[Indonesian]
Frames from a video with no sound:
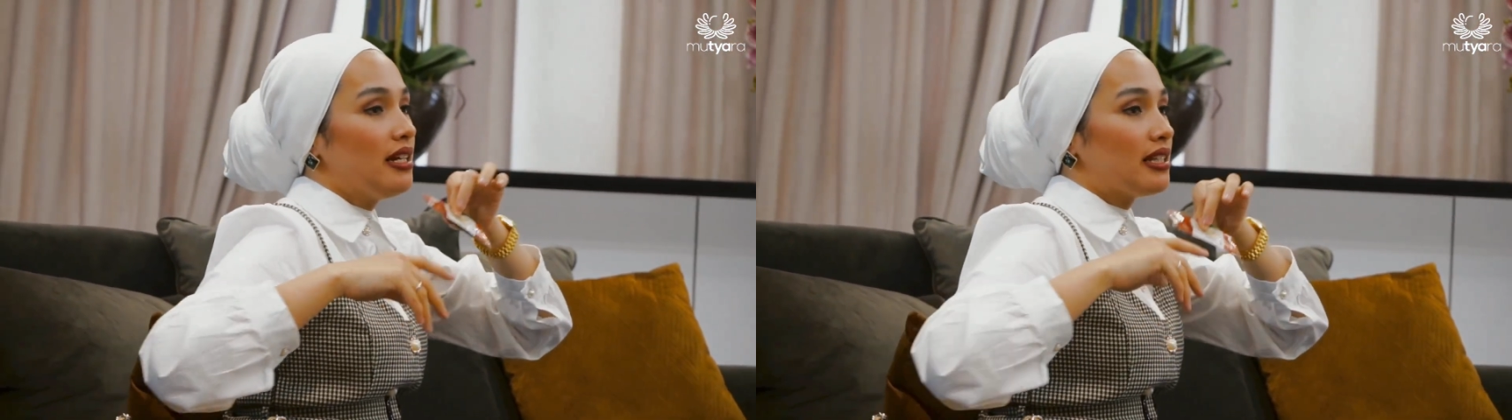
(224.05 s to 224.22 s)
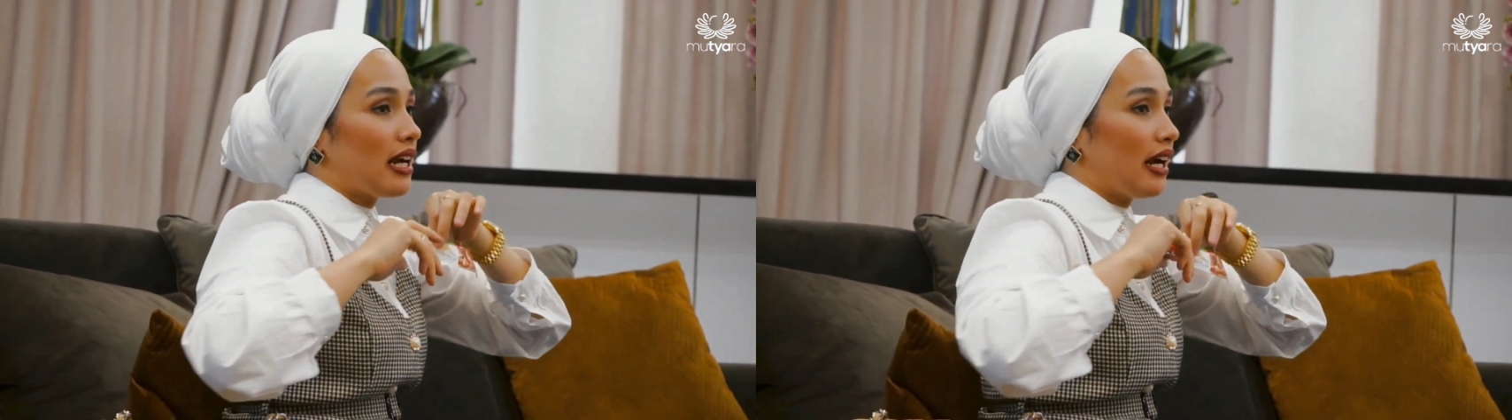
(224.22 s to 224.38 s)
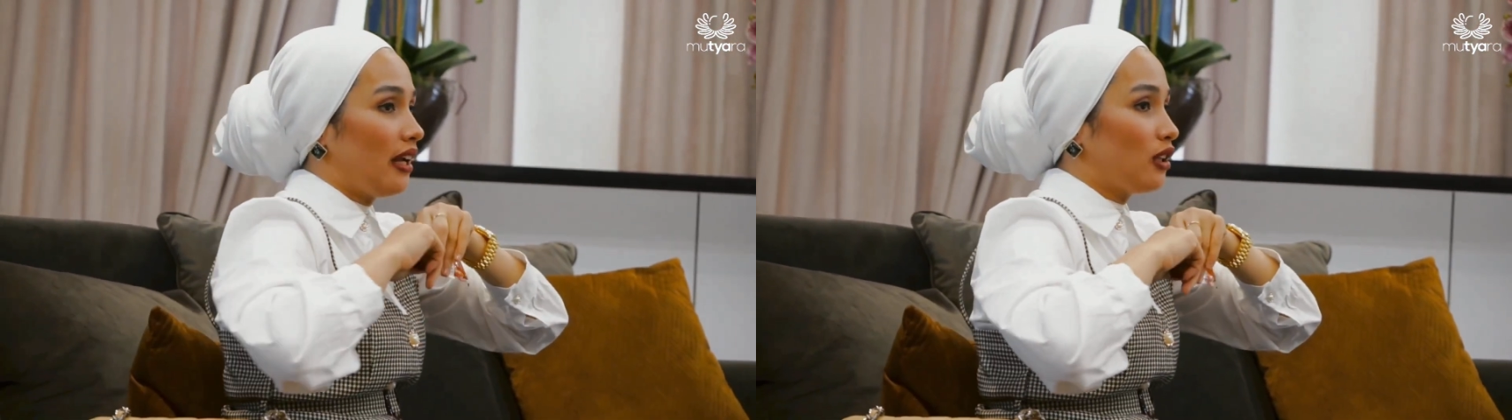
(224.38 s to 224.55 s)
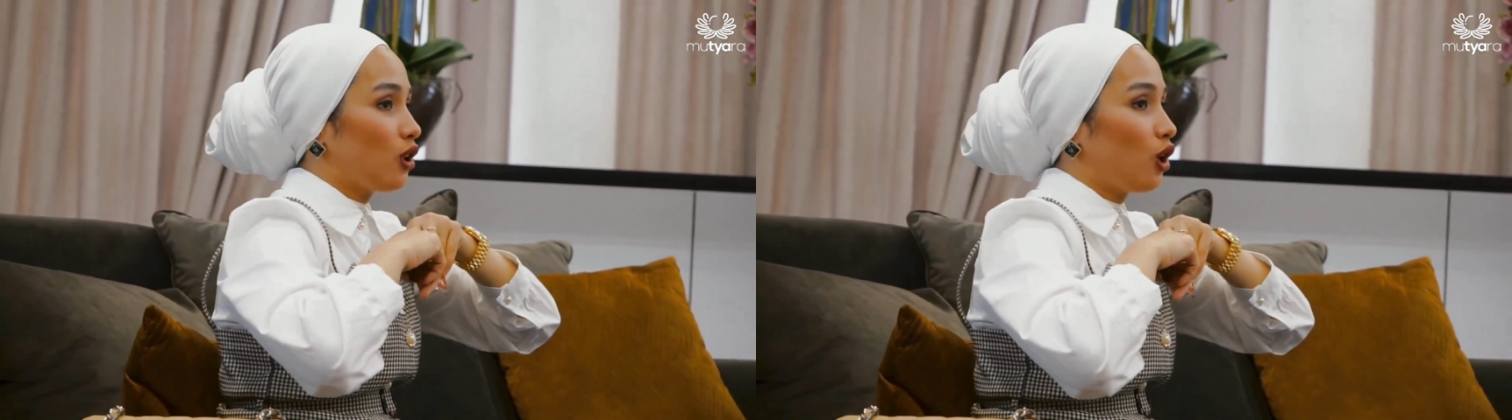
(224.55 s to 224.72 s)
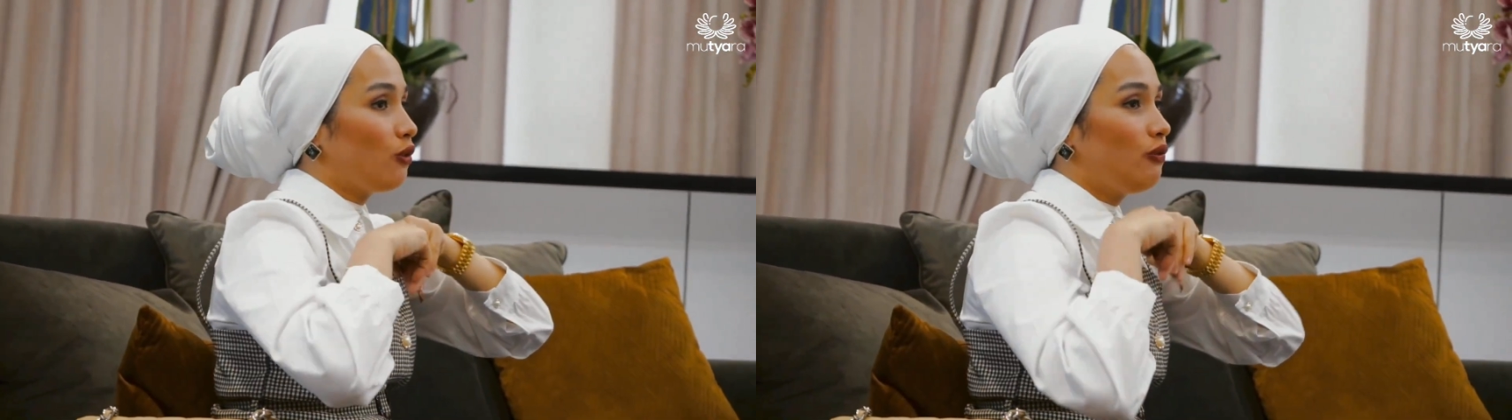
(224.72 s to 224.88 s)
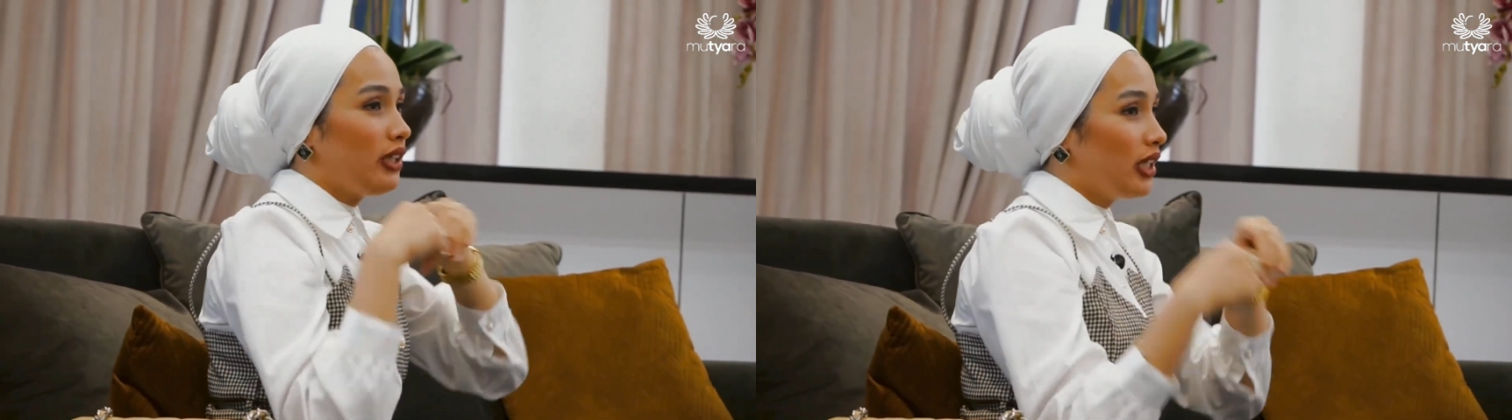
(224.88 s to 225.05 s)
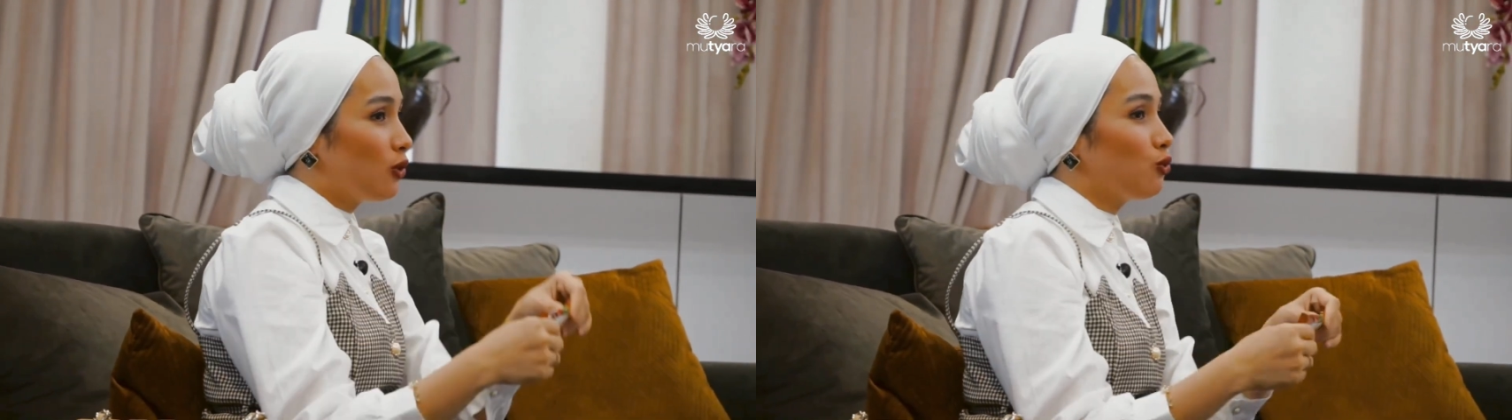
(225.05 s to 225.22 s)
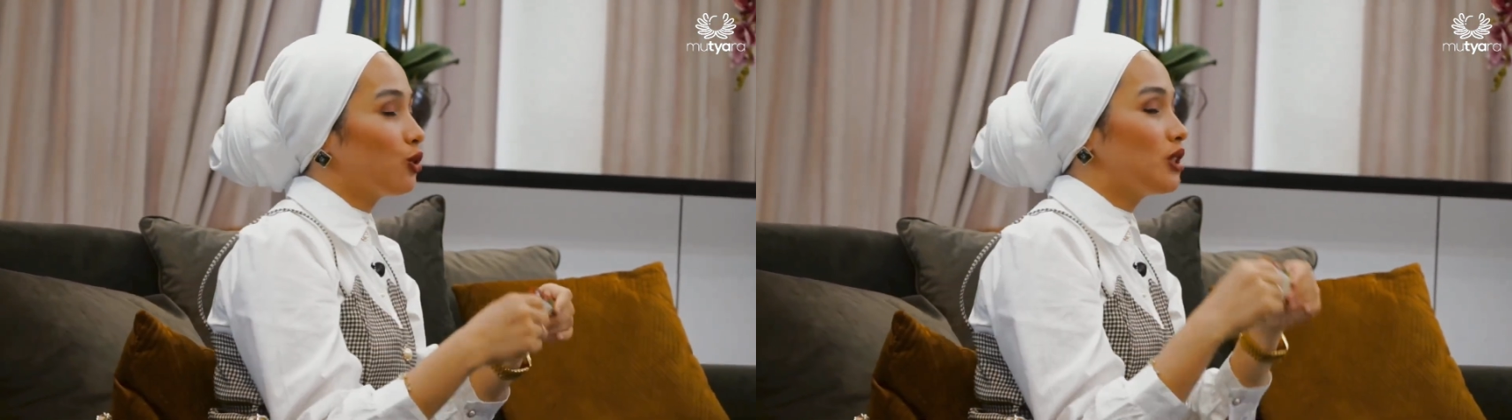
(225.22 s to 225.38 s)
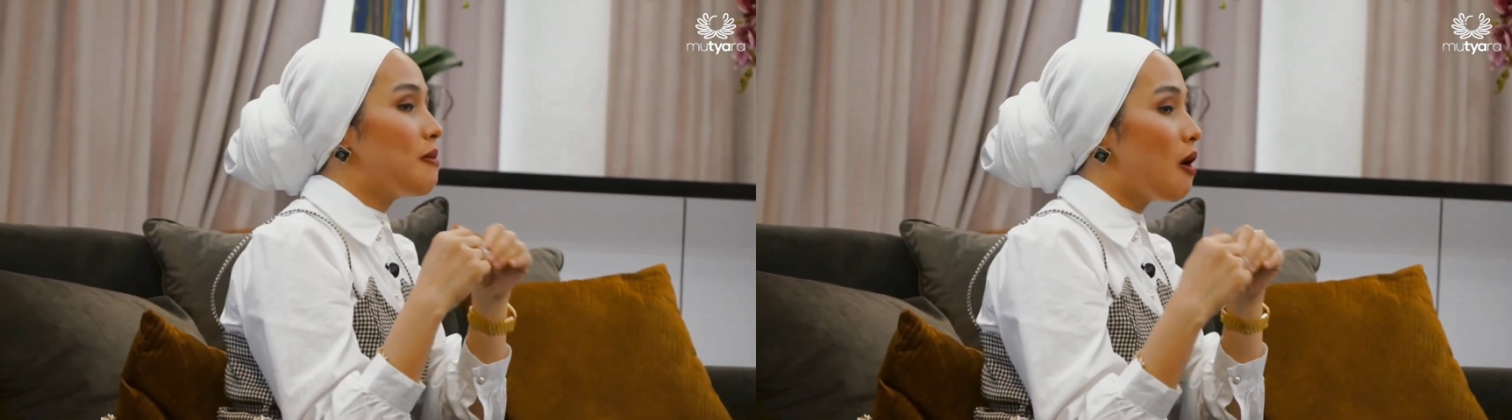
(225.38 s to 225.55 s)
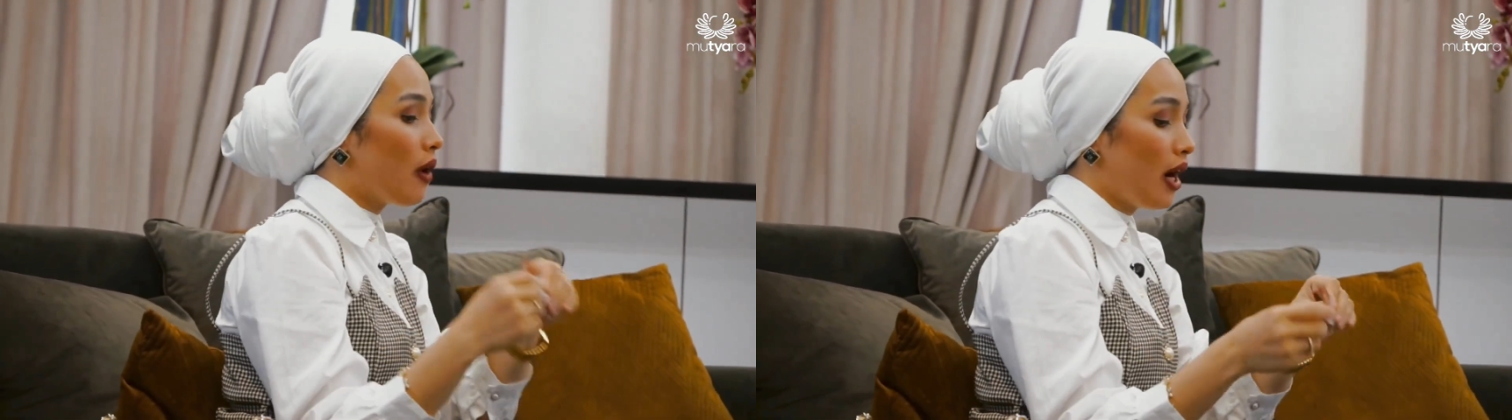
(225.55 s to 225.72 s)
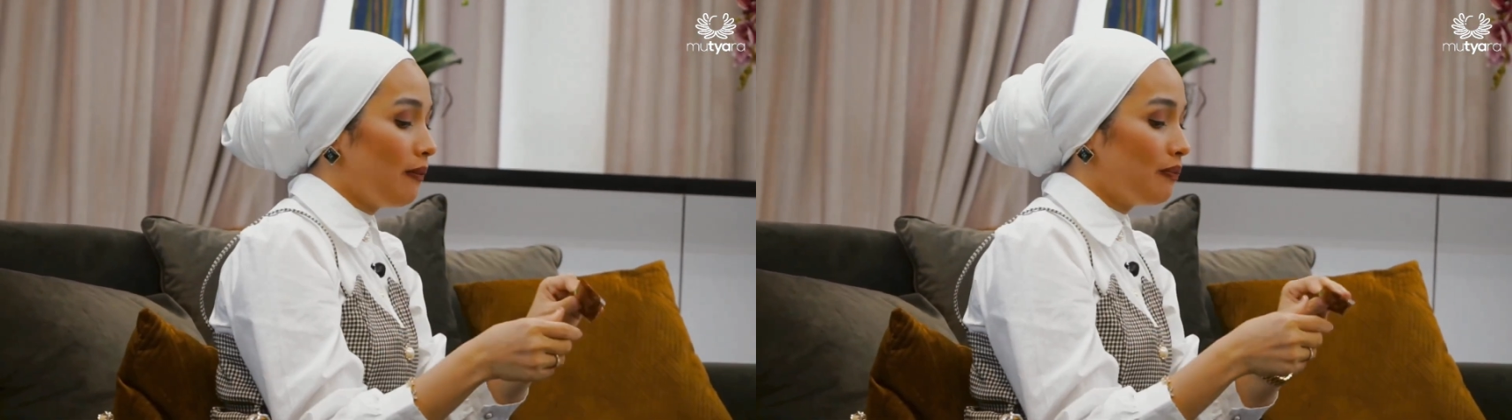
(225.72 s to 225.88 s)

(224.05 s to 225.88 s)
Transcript: sangat convenient untuk dibawa.